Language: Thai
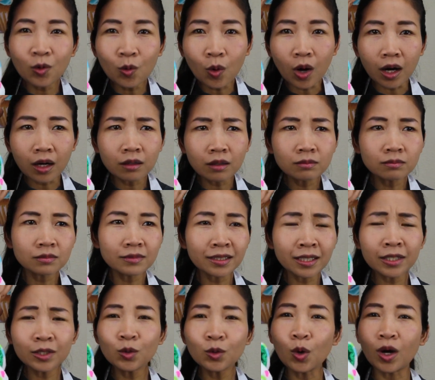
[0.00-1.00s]
งวง
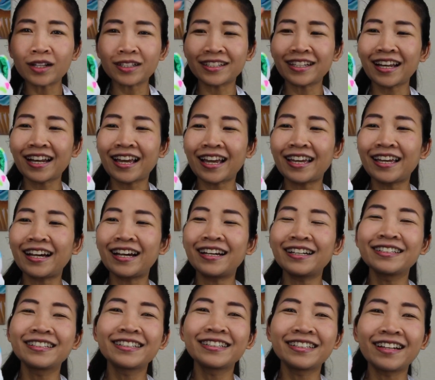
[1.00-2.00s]
ไม่งวงหรืออะไรอะ่ะ
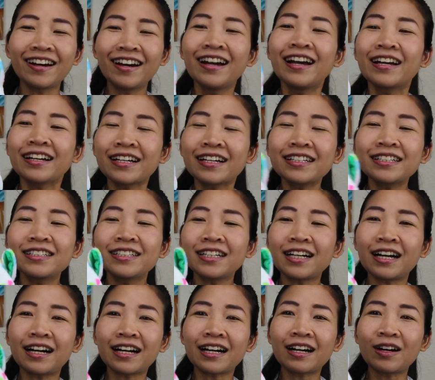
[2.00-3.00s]
เออเนาะ ก็คือ
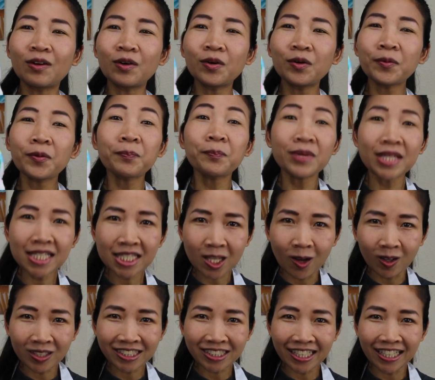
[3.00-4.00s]
อเขามี
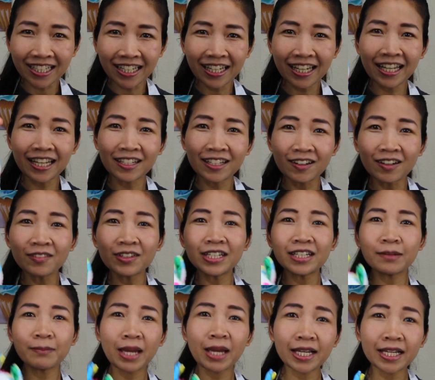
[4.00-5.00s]
2 สีนั่นเองเนาะ วัน
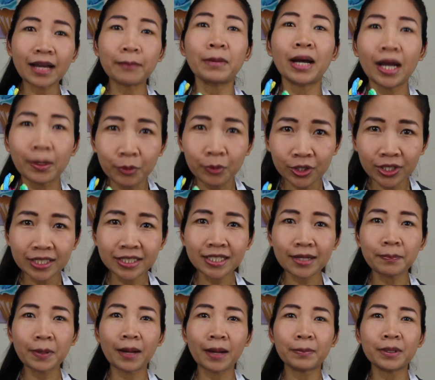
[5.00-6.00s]
นี้ขมานกับฮาร์โมนี
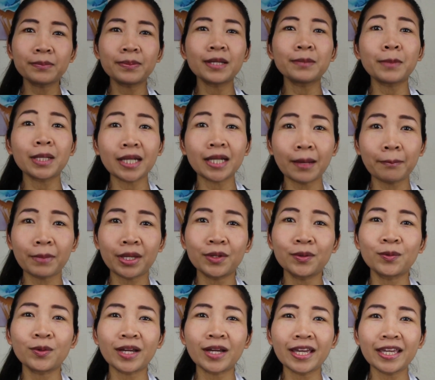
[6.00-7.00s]
จะพาเพื่อนๆมาทำเม
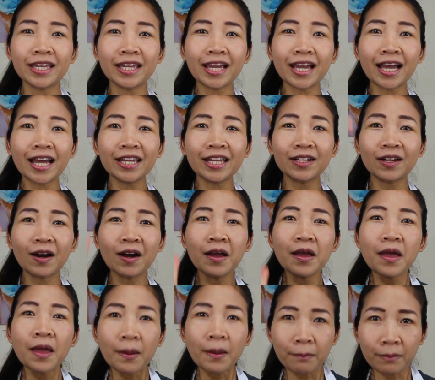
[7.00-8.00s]
นูง่ายๆเนาะ
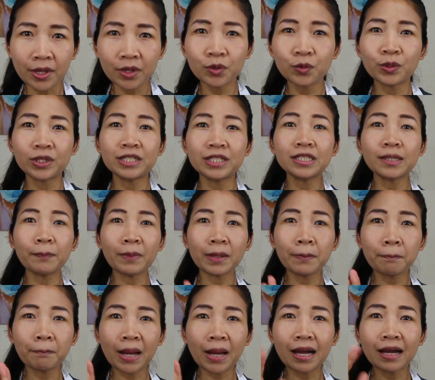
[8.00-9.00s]
เมนูนี้จะเป็
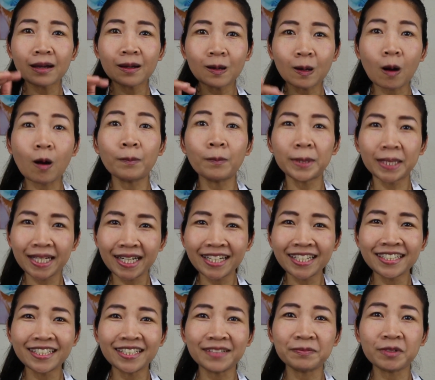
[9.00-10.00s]
นปังกรอบเน
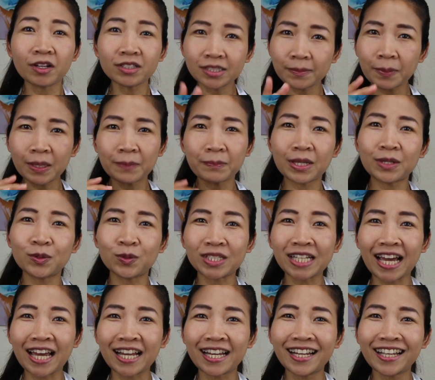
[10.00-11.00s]
ยหนึบเนาะจะเป็นเมนู
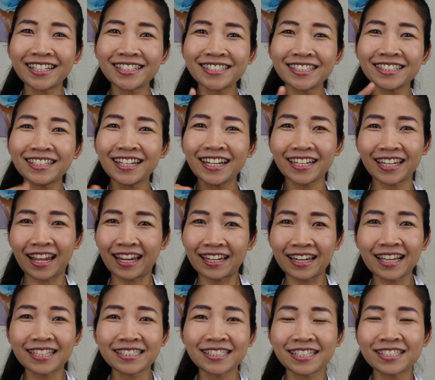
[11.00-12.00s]
ทานเล่นซึ่งเด็
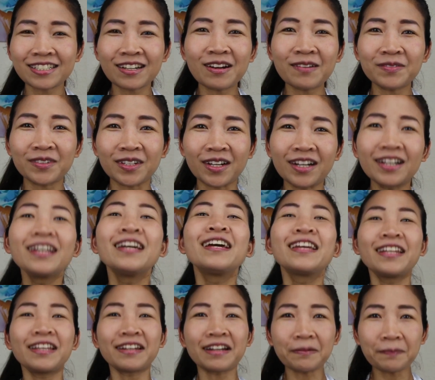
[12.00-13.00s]
กๆน่าจะชอบเนาะ
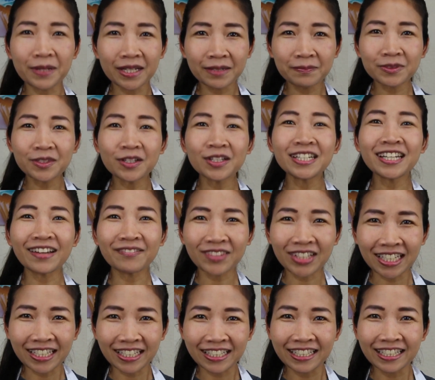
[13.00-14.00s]
เดี๋ยวเราไปเริ่มต้น
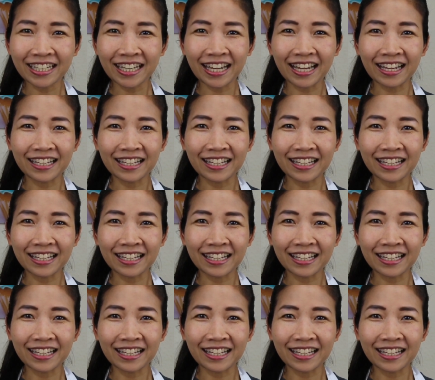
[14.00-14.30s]
ทำกันเลยนะ